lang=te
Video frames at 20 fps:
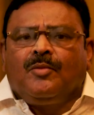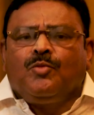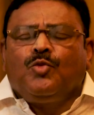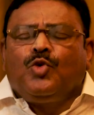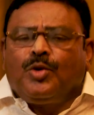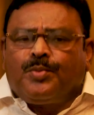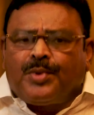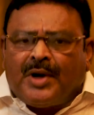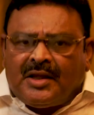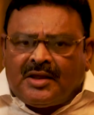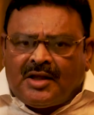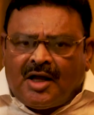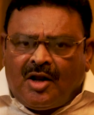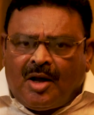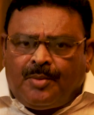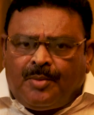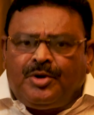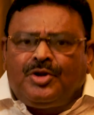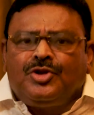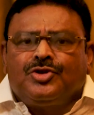మూడు ప్రాంతాలు
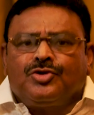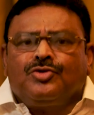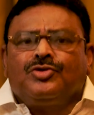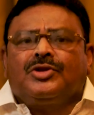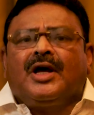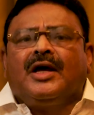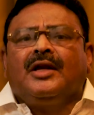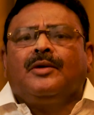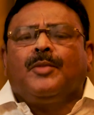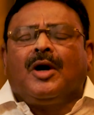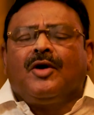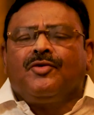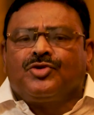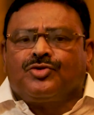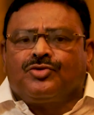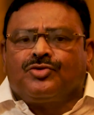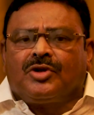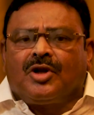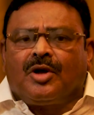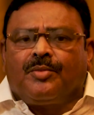అభివృద్ధి చెందుతాయని
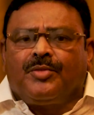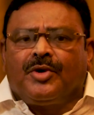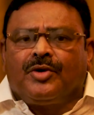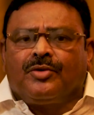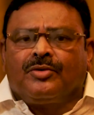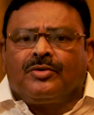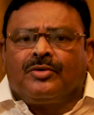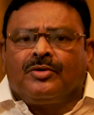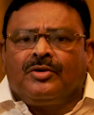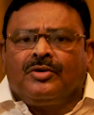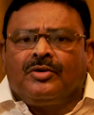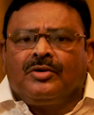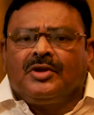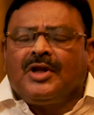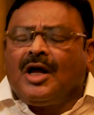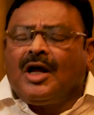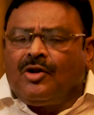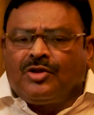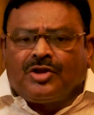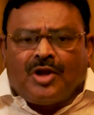భావిస్తున్నాం మేము
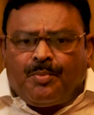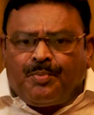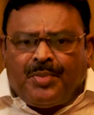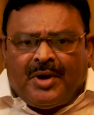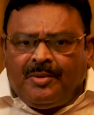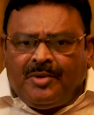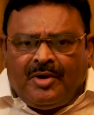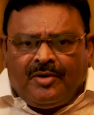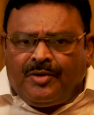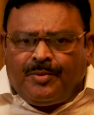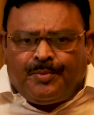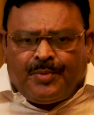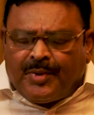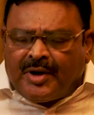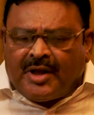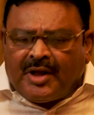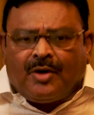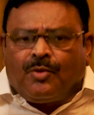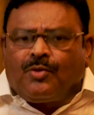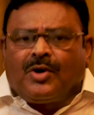దానిలో తప్పని మేము
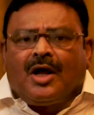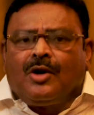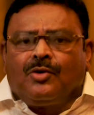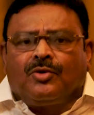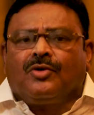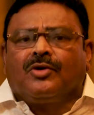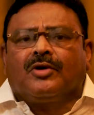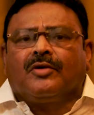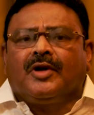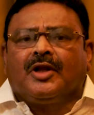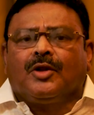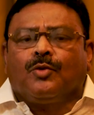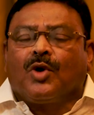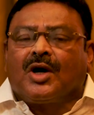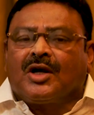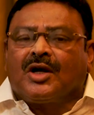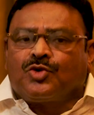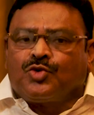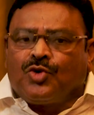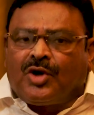ఇప్పటికీ కూడా అనుకోవడం లేదు
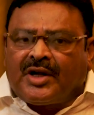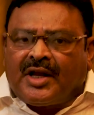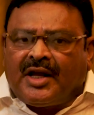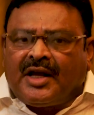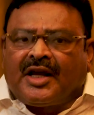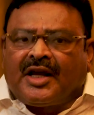ఒక చోటే